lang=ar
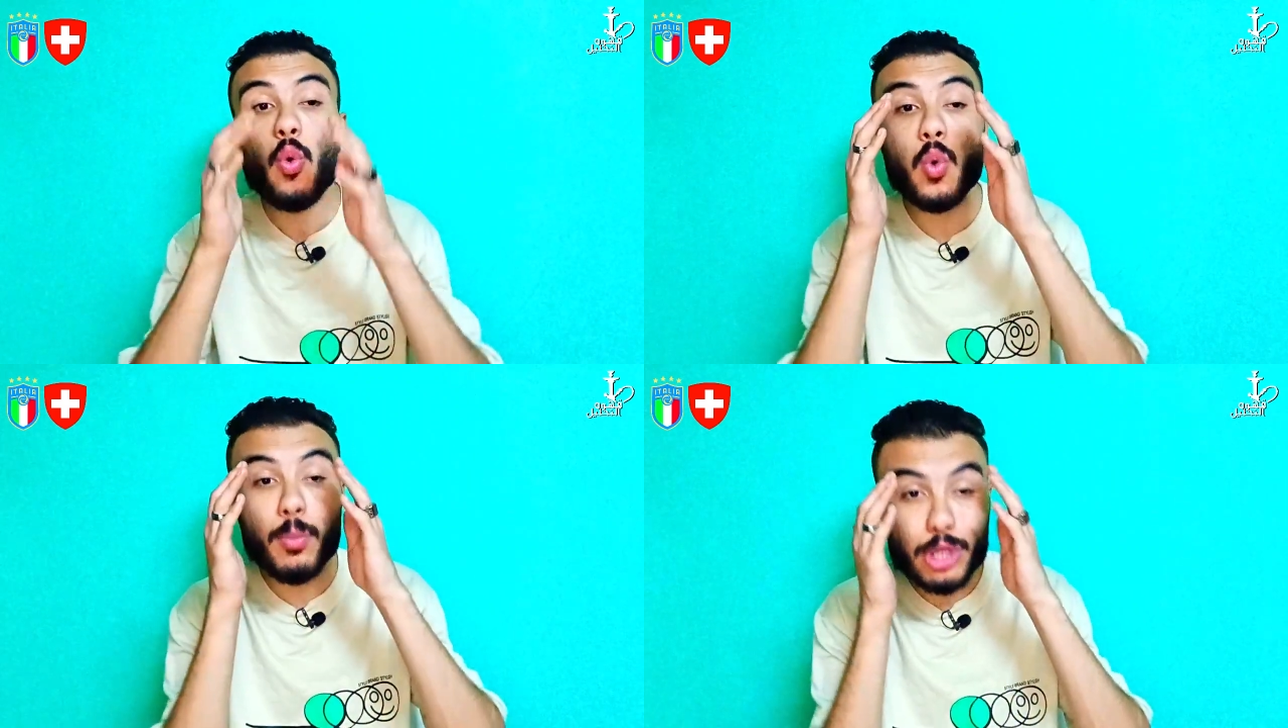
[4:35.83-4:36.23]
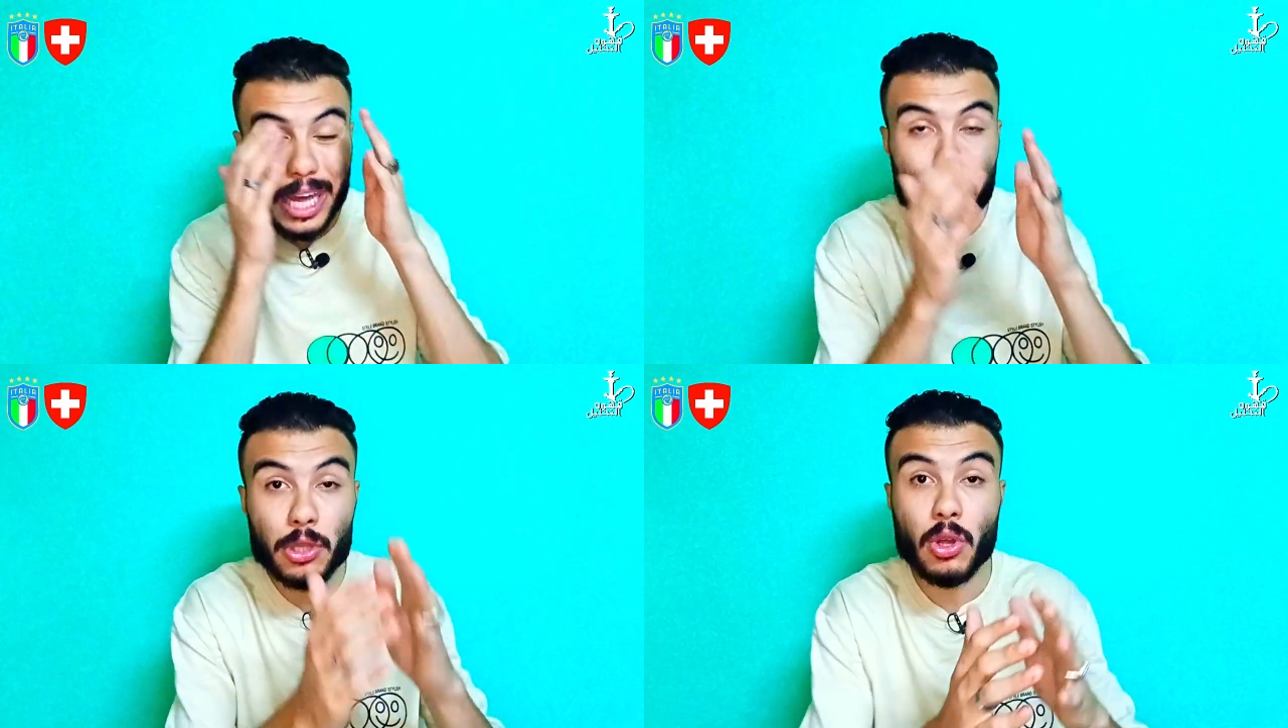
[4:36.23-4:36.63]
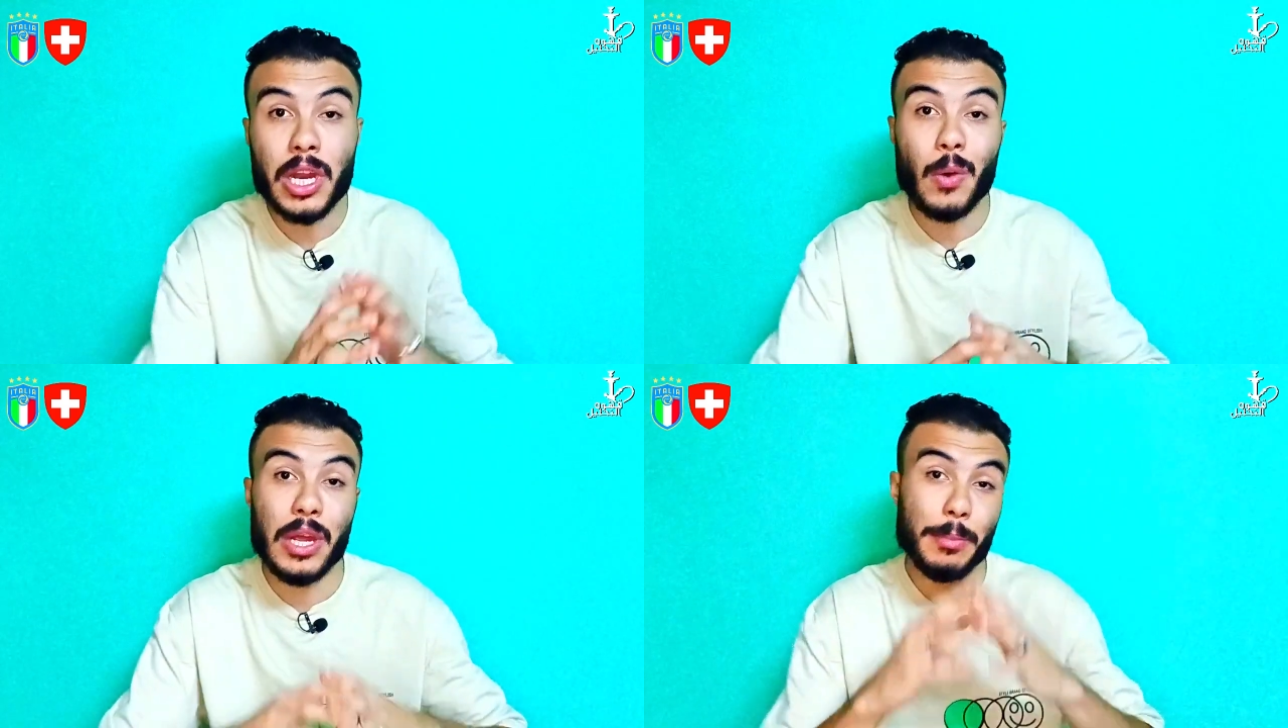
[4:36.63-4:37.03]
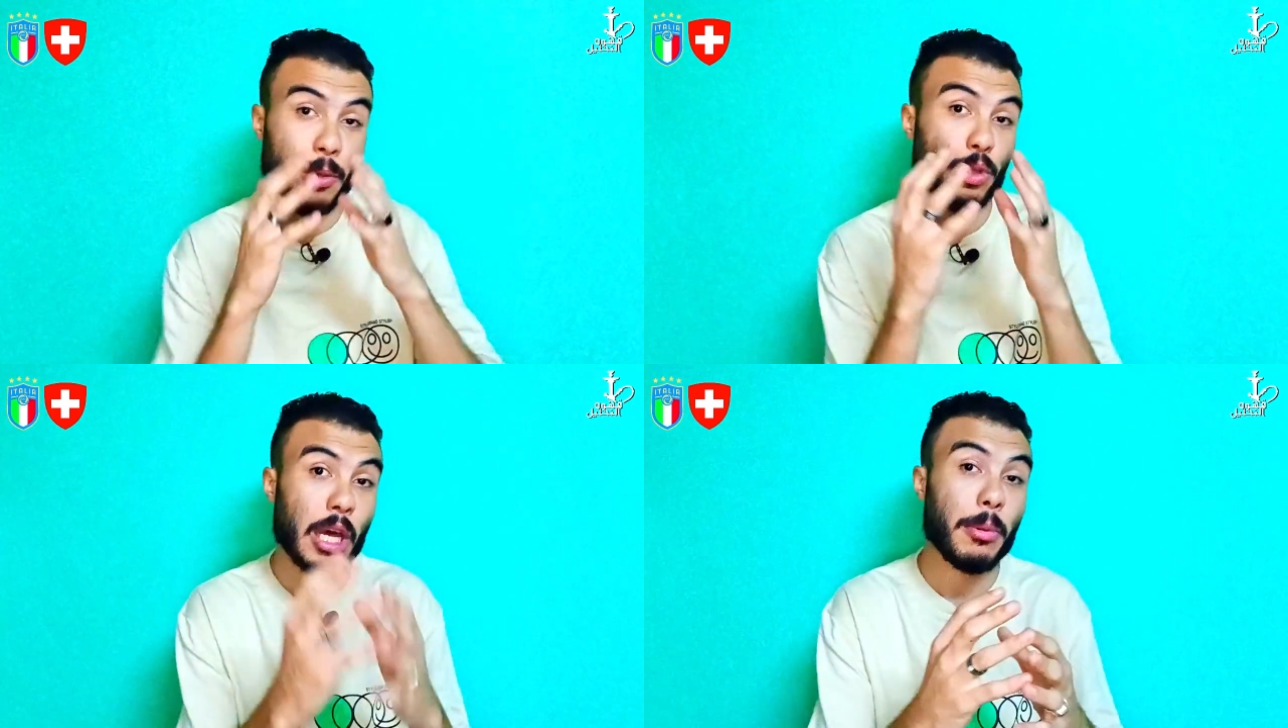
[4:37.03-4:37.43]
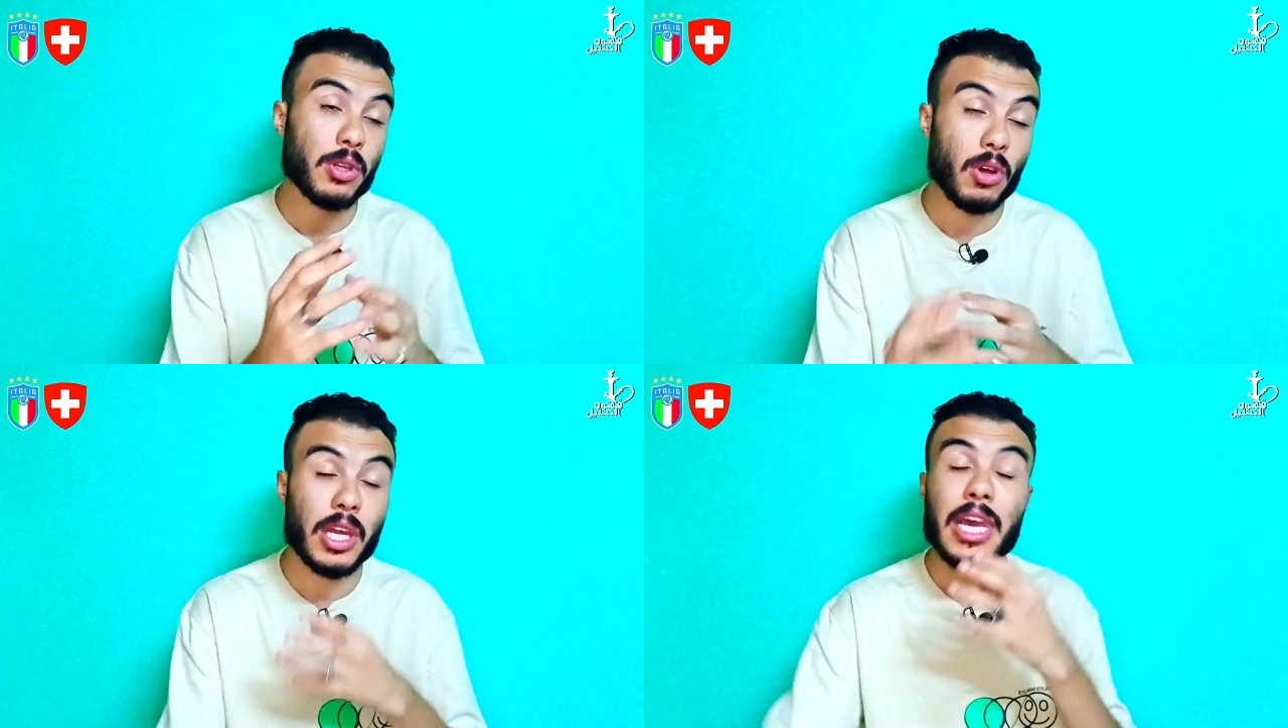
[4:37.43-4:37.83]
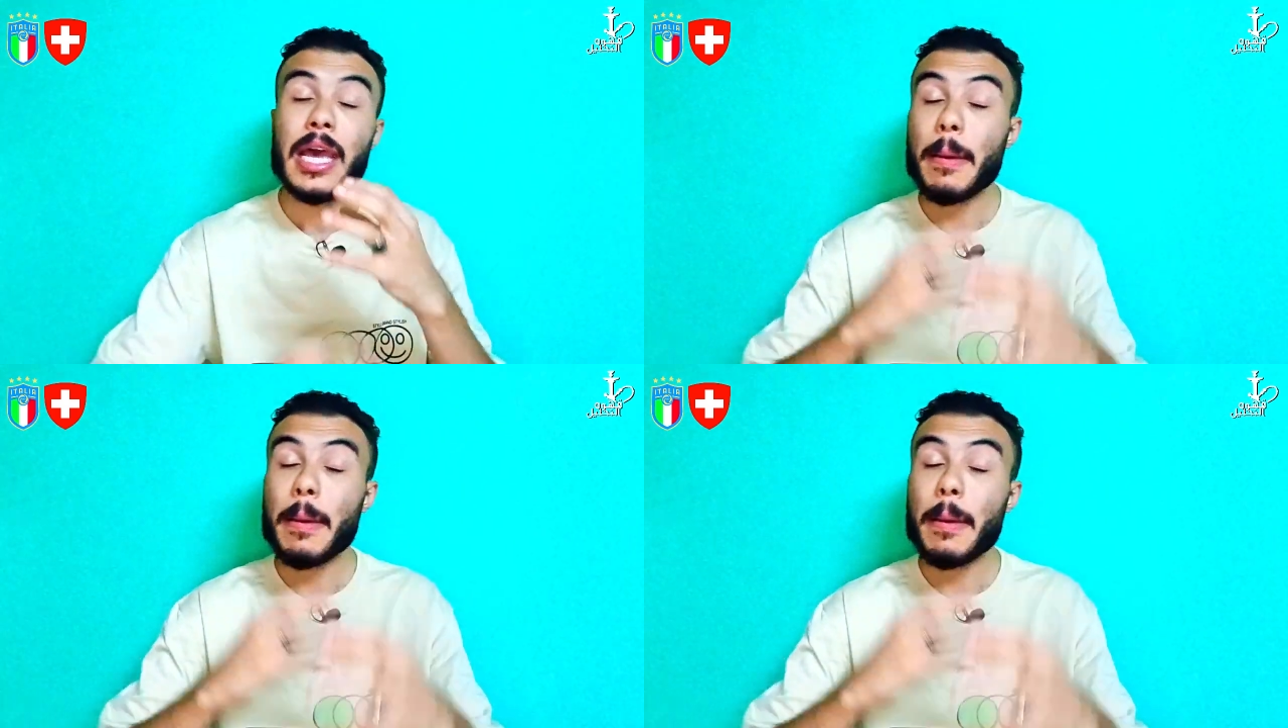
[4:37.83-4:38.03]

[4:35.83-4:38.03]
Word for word: والمنتخب الايطالي او لعيبه المنتخب الايطالي